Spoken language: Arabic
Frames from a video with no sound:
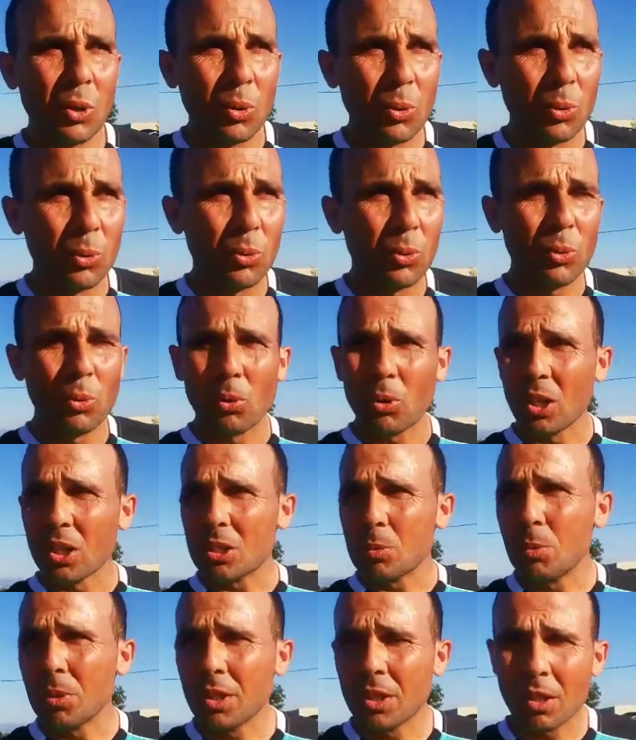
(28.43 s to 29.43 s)

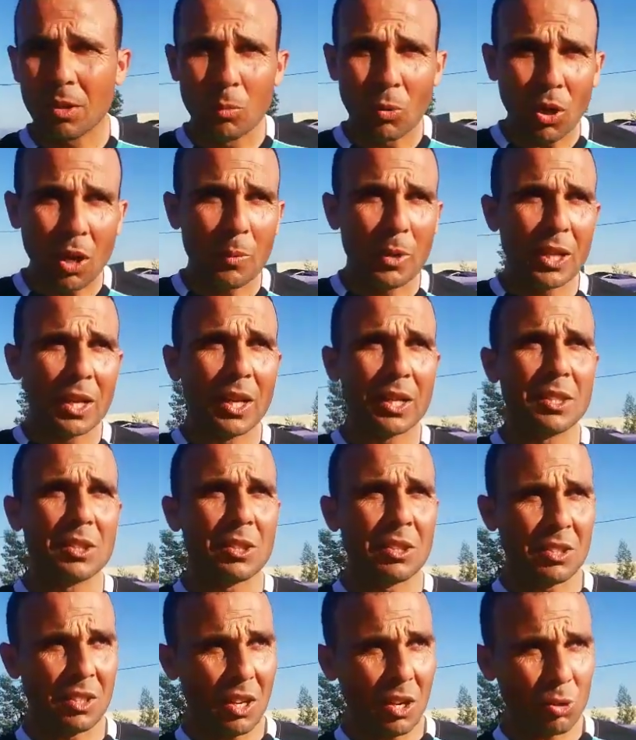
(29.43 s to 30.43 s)
وكنتمنى المقابله هذه
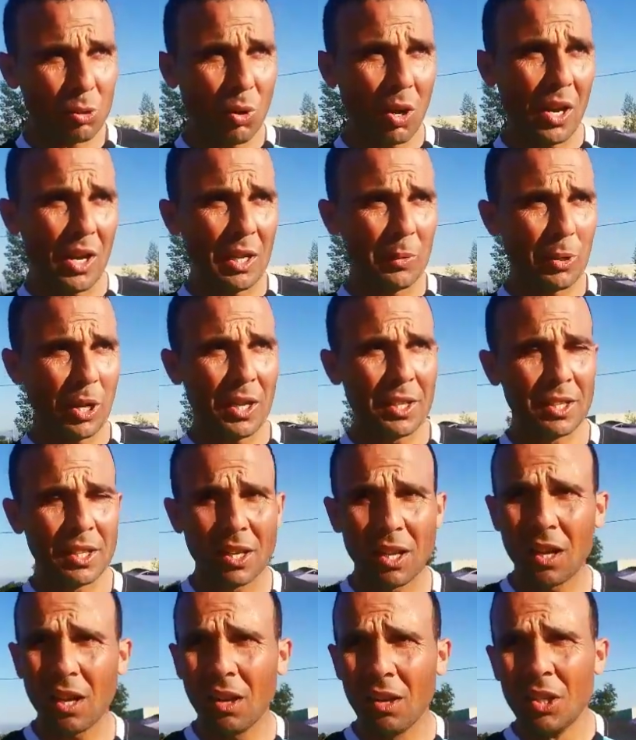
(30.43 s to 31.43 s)
ناخذوها عبره
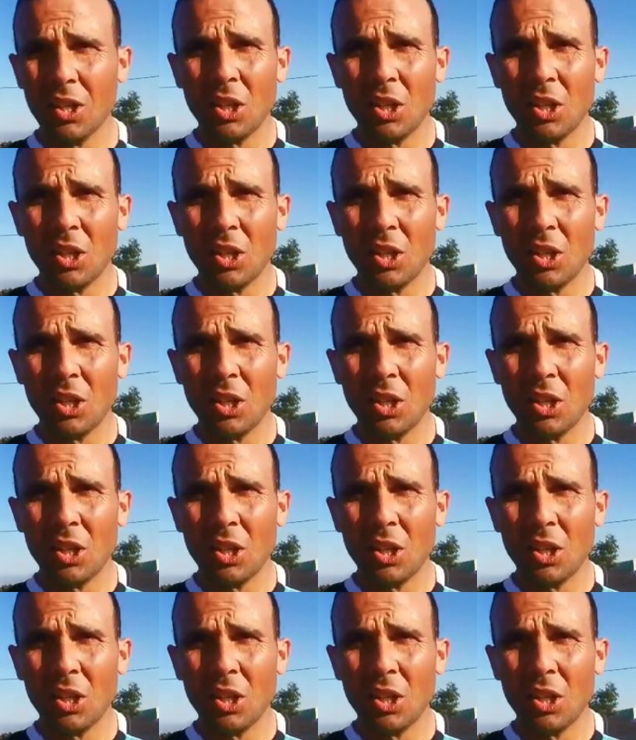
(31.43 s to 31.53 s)
حنايا